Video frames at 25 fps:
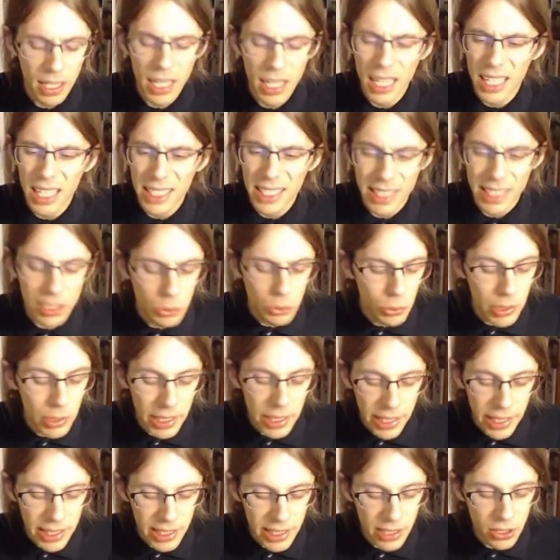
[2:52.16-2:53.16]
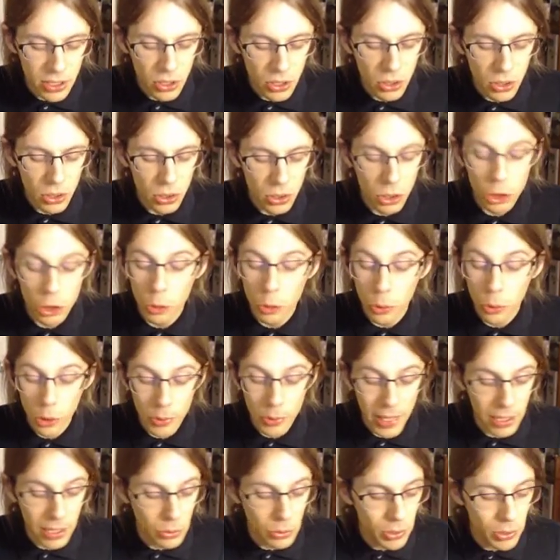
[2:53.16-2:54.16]
Cette nuit d'il y a dix ans, notre
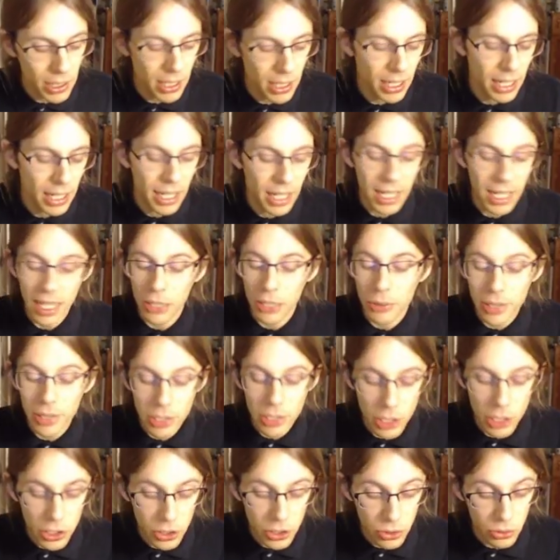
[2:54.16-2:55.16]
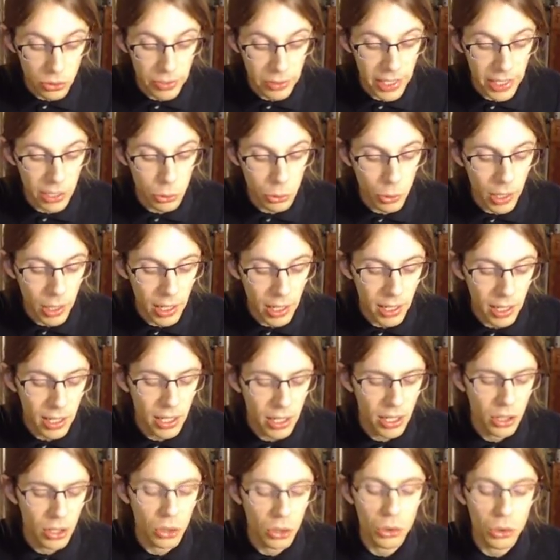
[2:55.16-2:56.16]
première nuit, la nuit de souviens-toi
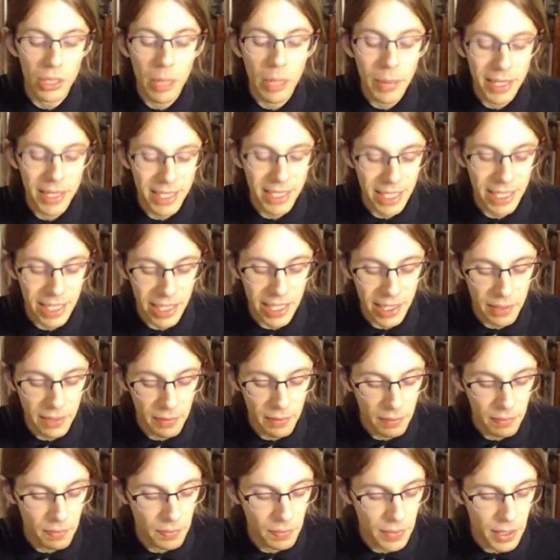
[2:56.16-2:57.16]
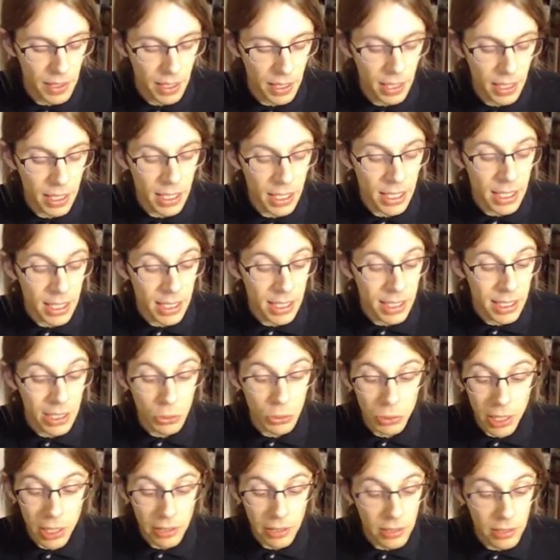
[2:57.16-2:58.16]
que tu n'as pas saigné, si nous
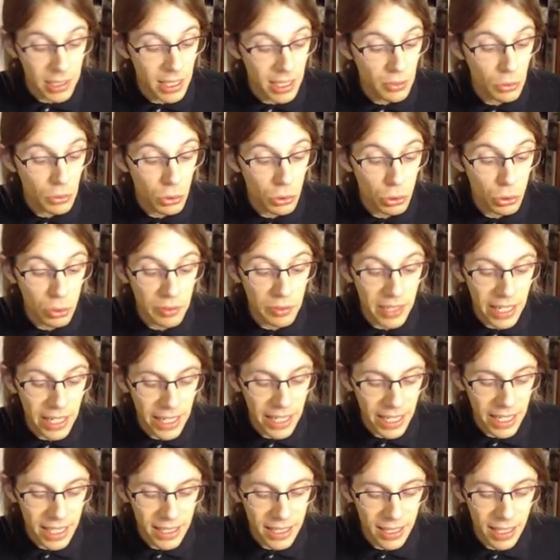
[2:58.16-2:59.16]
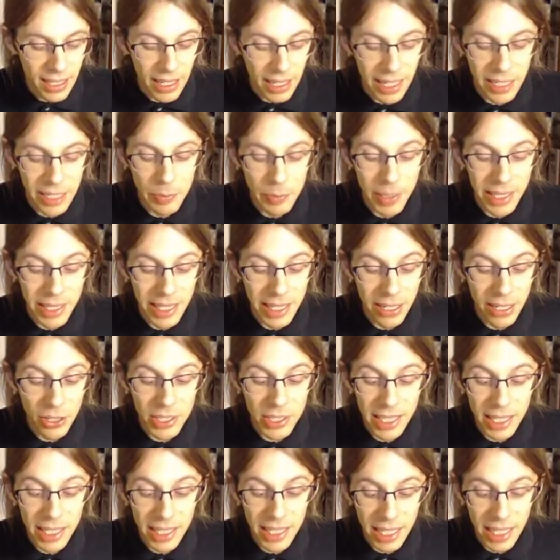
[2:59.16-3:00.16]
avions suivi les rites, respecté
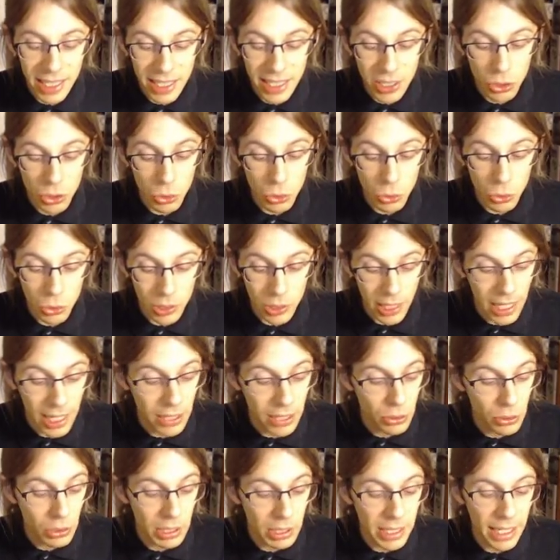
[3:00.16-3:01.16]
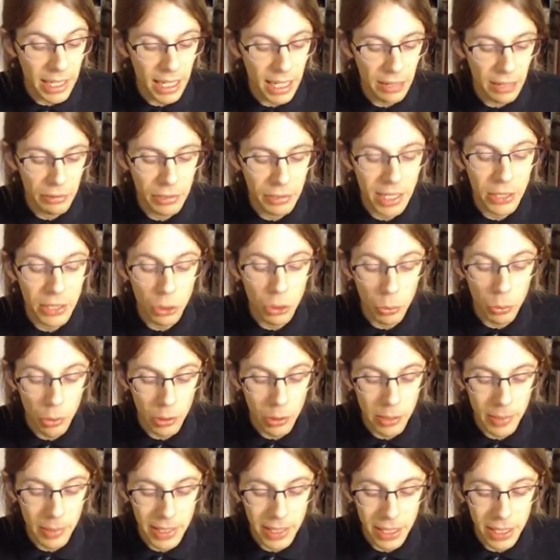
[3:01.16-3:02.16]
l'ancienne tradition du drap de lit à la fenêtre au premier
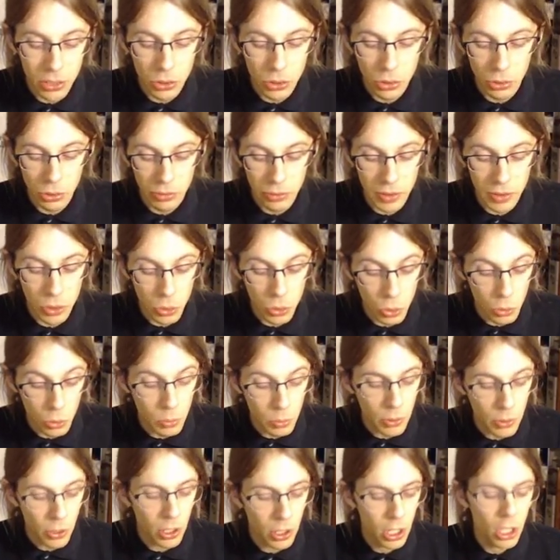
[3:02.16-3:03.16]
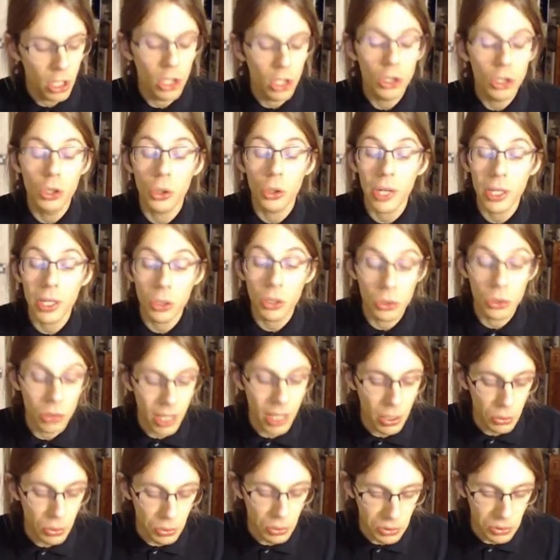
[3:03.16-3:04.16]
matin de notre vie de couple, tu aurais connu la
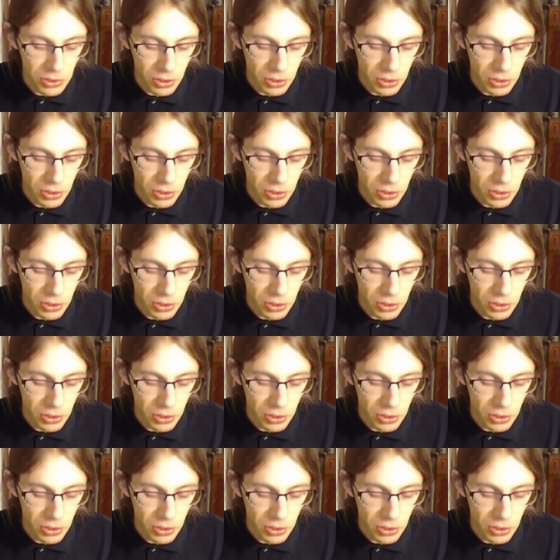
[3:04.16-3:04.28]
honte.